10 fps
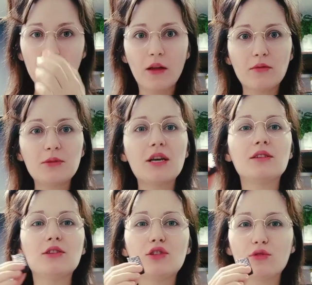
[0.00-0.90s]
Вообще
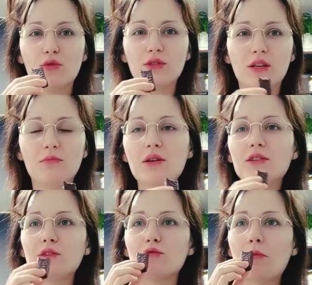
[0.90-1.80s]
она не склонна к
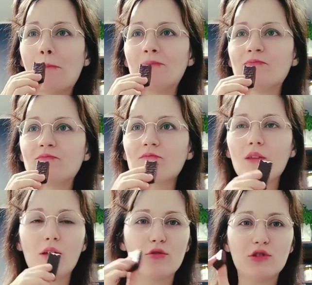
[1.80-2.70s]
бегству,
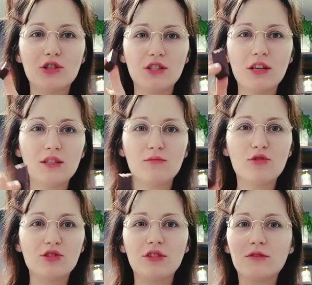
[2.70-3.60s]
ее даже, знаете,
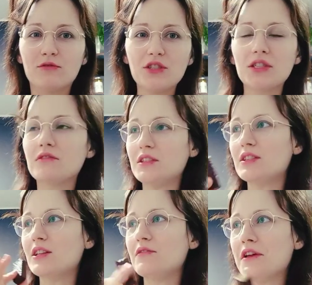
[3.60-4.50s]
можно выставить
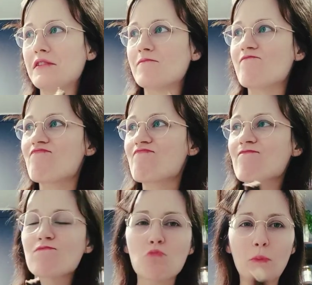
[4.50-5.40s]
за дверь.
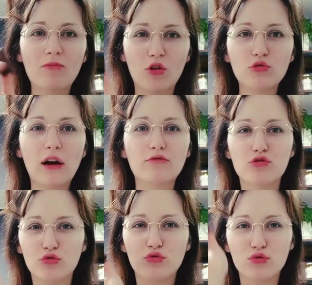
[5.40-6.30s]
Вот так в
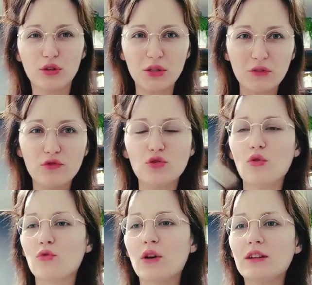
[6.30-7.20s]
шутку сказать,
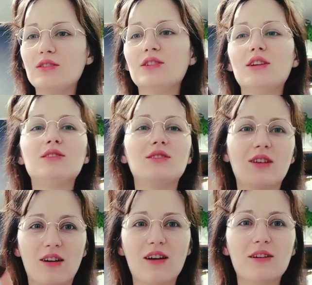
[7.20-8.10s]
все, уходи, раз ты
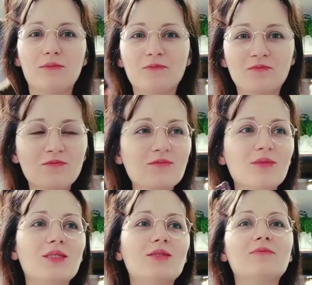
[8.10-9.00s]
такая
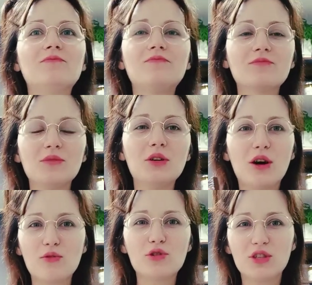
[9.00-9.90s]

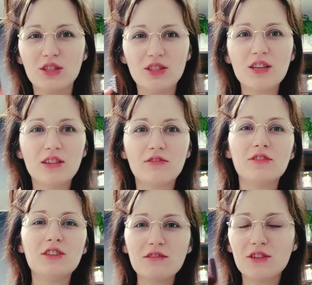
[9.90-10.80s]
нехорошая
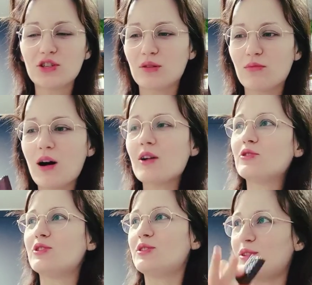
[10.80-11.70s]
дев девочка,
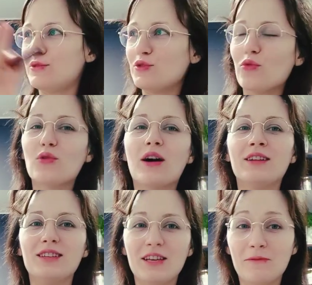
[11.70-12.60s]
балуешься, все,
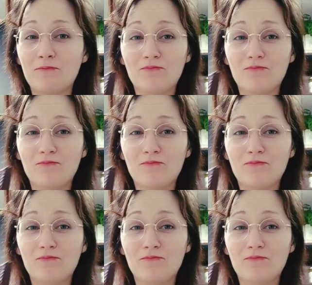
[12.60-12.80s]
уходи.